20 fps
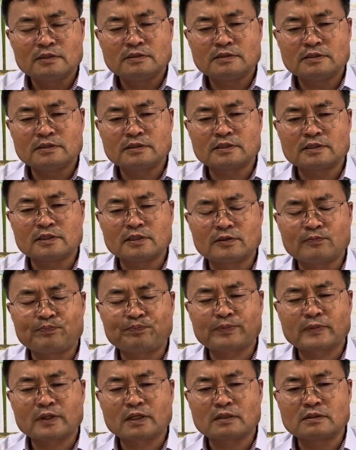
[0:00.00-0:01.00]
이제
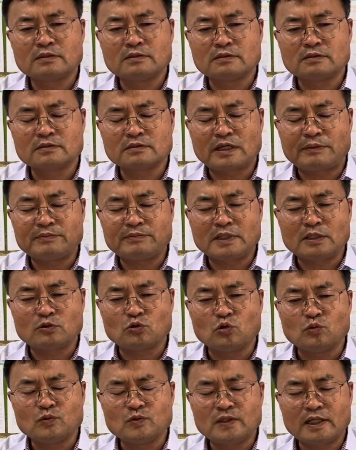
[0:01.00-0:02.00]
그 담당
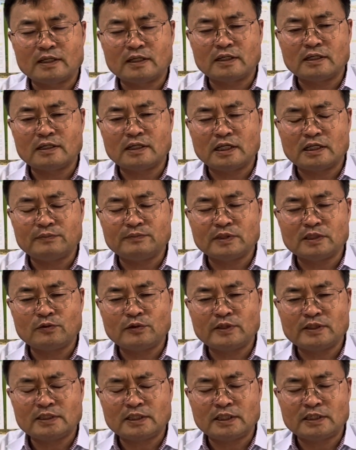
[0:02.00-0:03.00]
노무사나 아니면
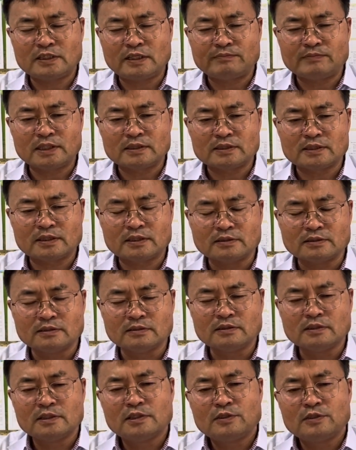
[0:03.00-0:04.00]
회사의
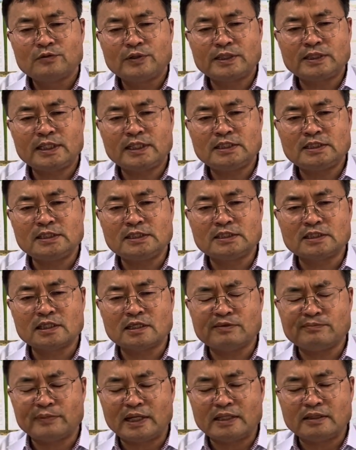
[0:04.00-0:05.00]
담당자는 회사의 실적에
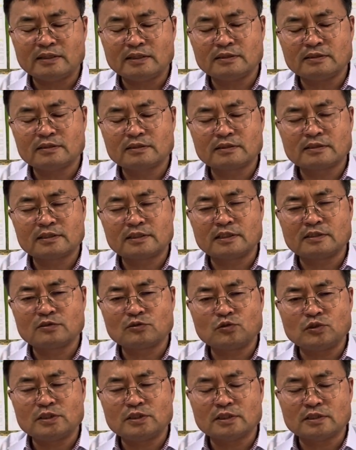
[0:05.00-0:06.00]
맞는 그러한
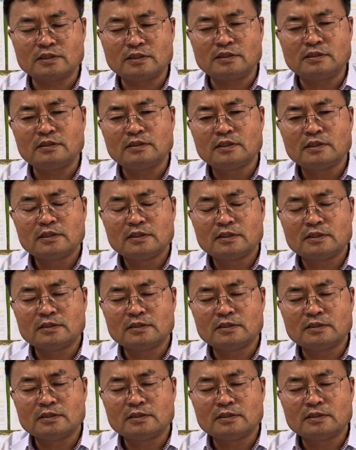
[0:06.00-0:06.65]
규정을 어,